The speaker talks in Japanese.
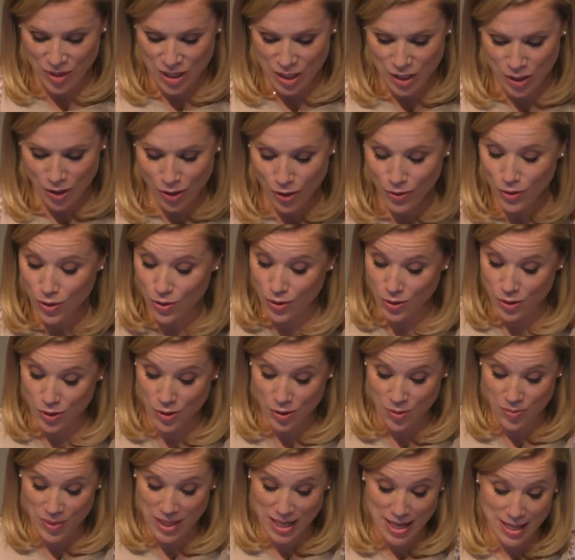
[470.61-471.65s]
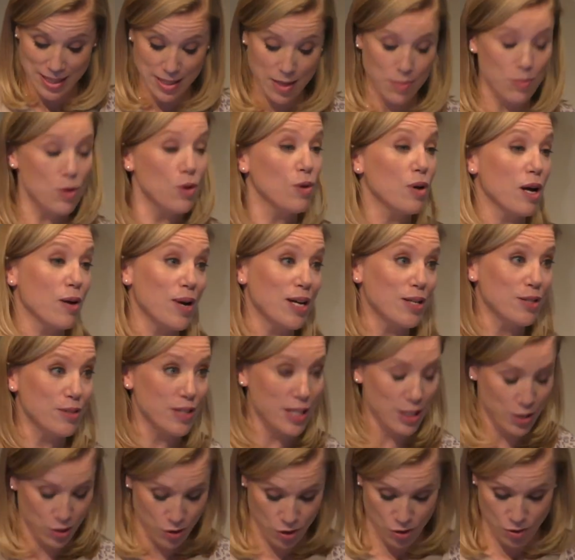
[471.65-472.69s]
仕事の進め方も変わる
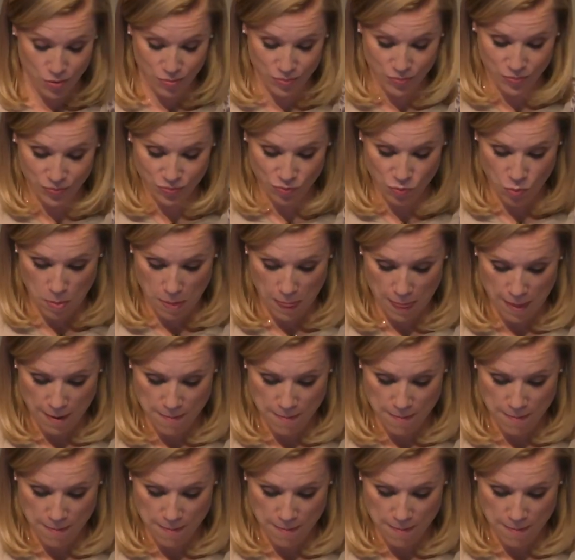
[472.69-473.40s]
でしょう。